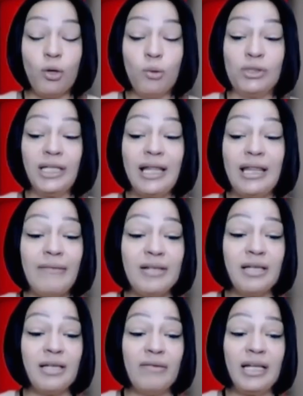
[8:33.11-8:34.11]
Como ustedes
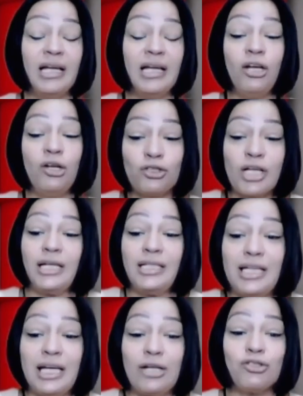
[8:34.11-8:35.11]
deben saber, los
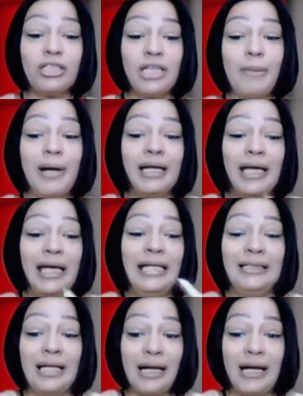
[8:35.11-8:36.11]
guerrilleros estaban
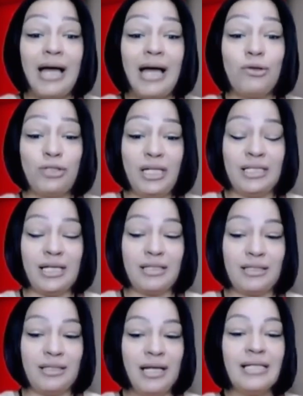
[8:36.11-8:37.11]
internados en
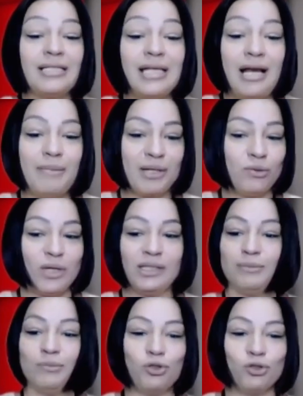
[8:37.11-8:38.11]
esas selvas
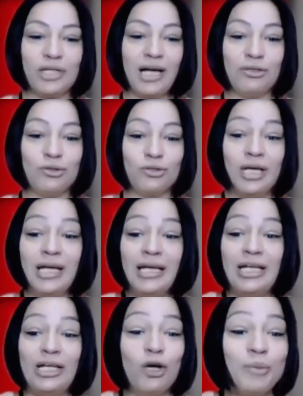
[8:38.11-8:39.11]
durante muchos años
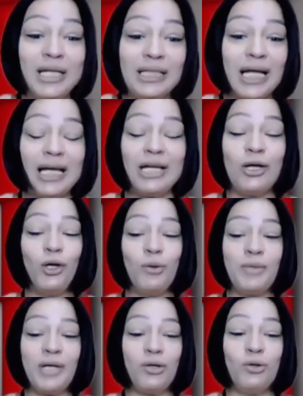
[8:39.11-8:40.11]
y los militares
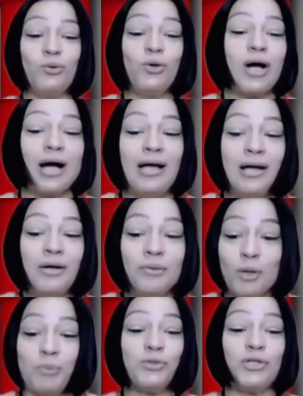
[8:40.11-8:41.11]
colombianos nunca,
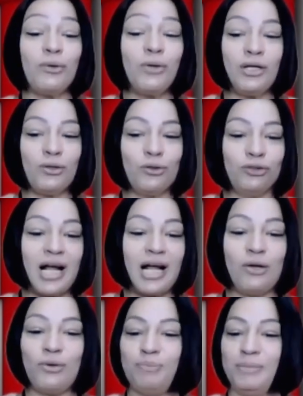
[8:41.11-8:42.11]
no pudieron
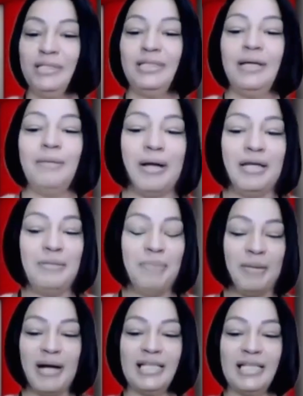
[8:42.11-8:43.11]
encontrarlo y,
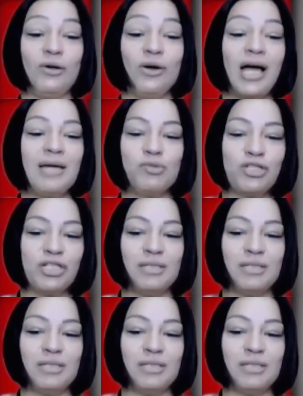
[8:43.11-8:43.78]
permanecieron ahí